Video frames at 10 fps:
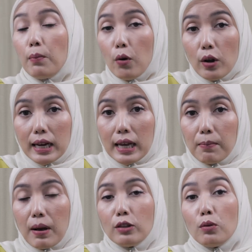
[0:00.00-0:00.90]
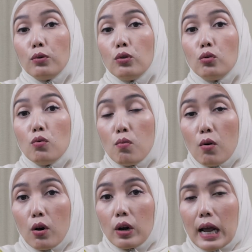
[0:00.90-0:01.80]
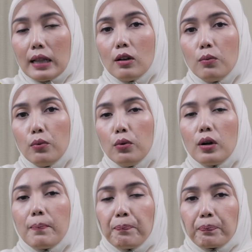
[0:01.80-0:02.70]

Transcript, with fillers: polip ataupun tumor ataupun